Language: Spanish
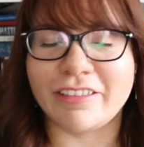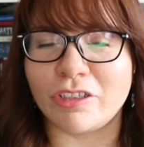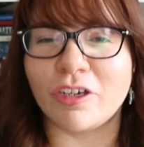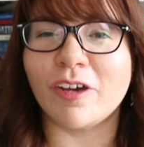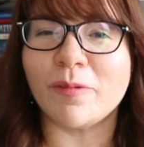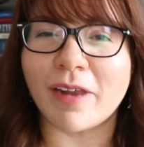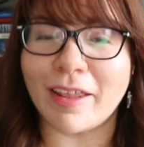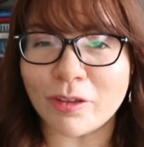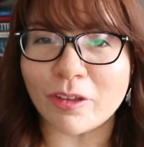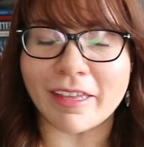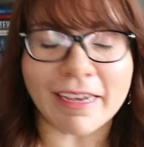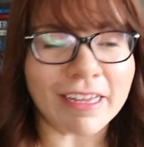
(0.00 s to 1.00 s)
estoy
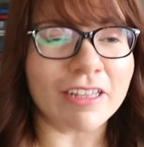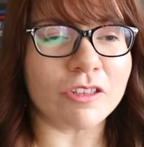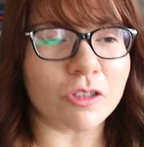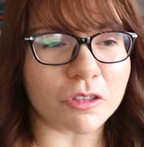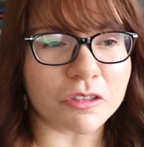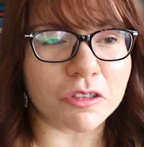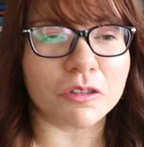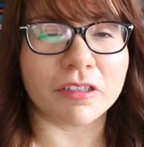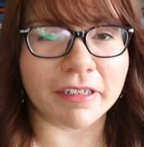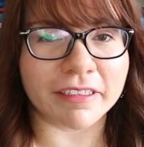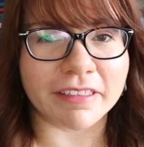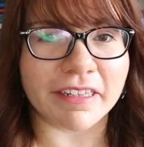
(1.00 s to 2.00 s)
hablando de 12 o
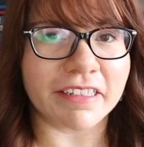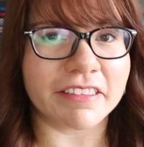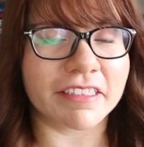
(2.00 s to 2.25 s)
13,